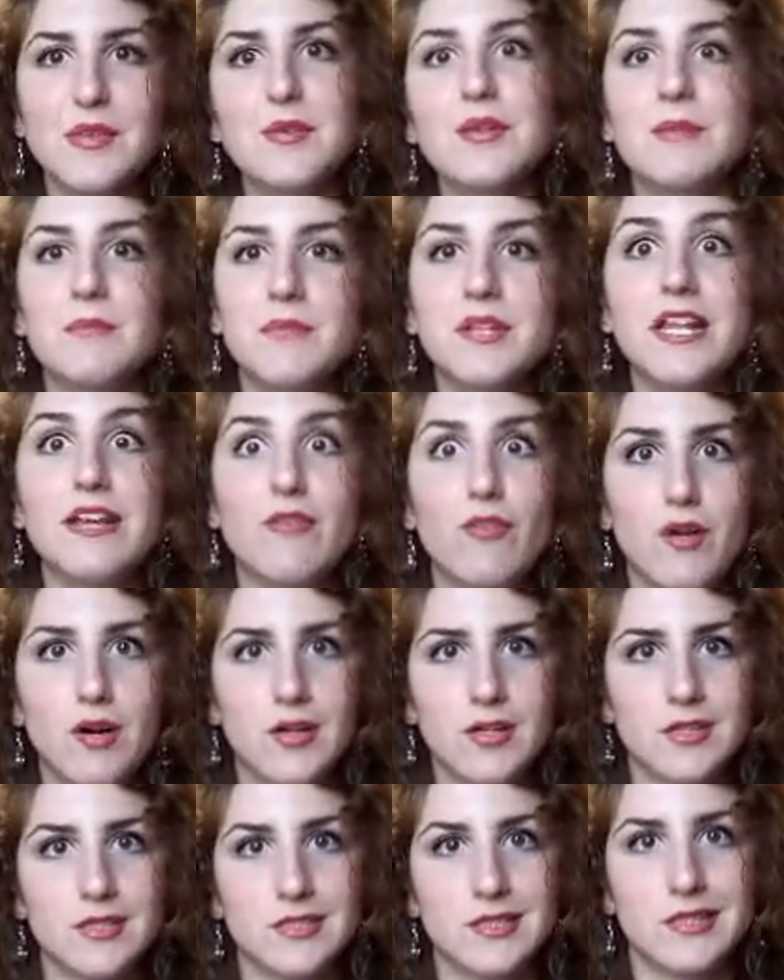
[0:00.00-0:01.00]
Quindi mi
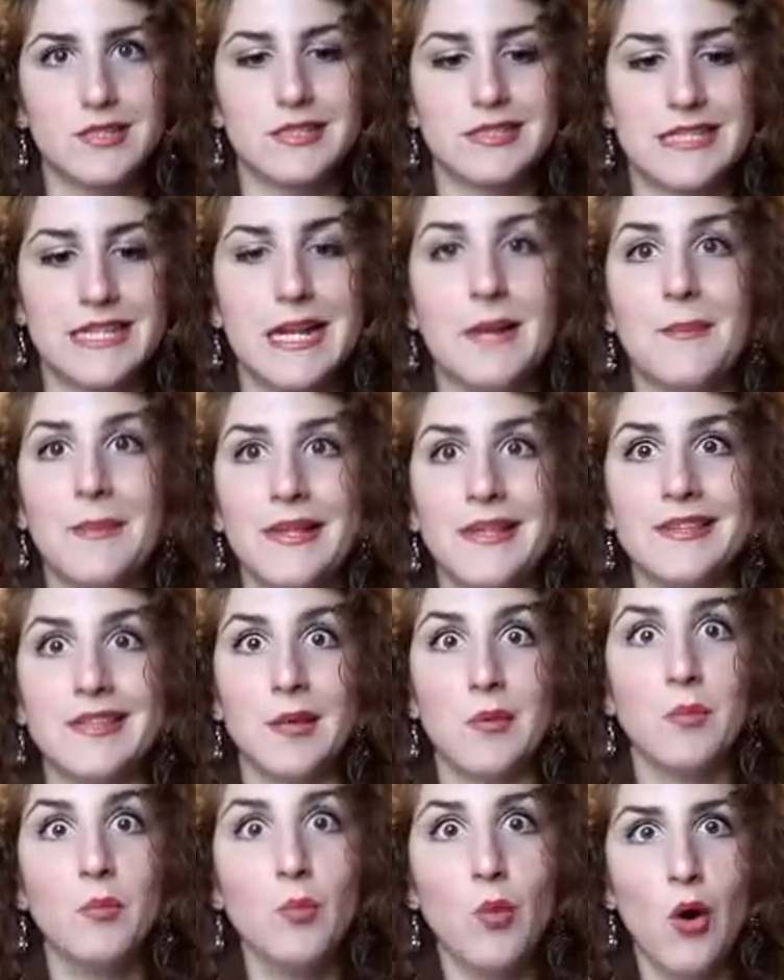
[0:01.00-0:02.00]
devo eh,
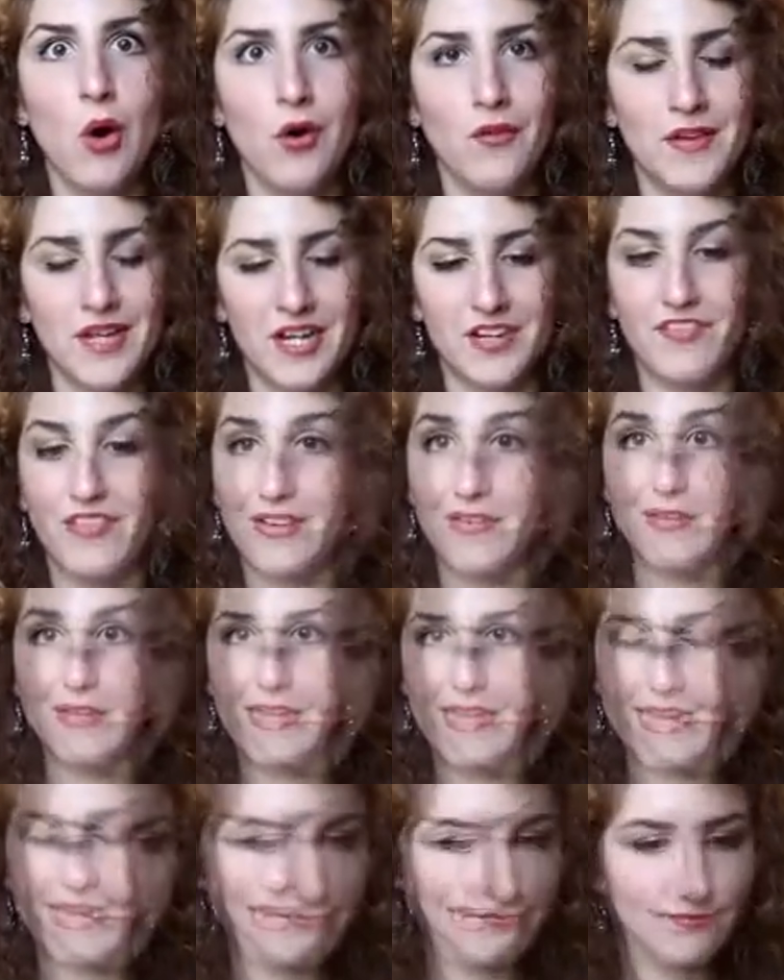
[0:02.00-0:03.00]
seriamente muovere a farvi
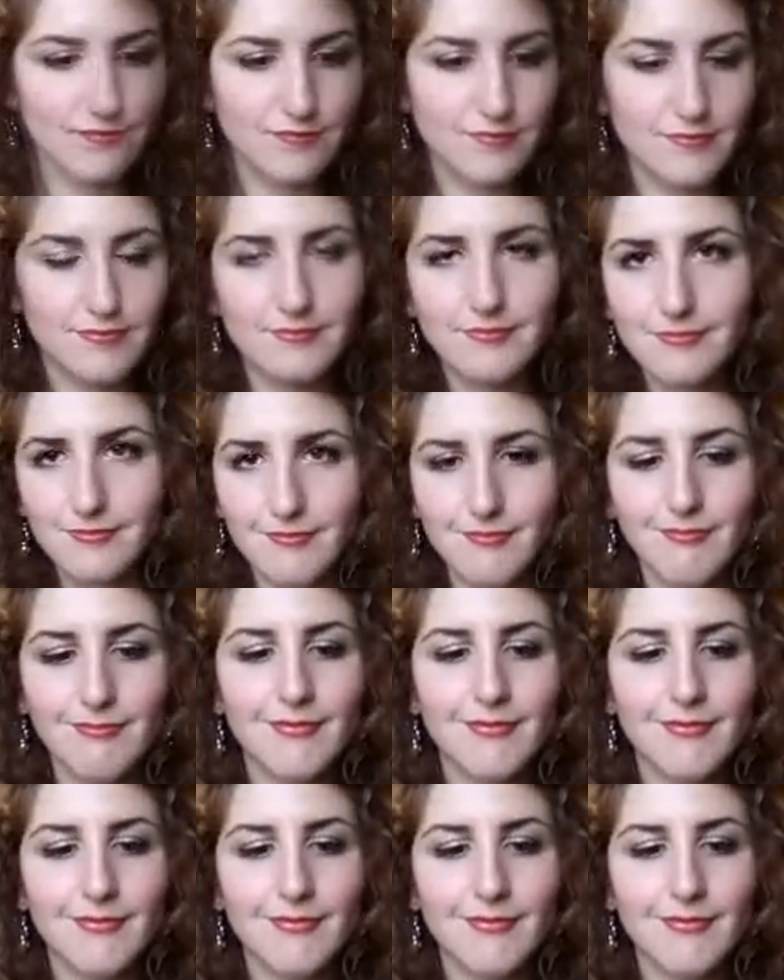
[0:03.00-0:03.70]
vedere le cose.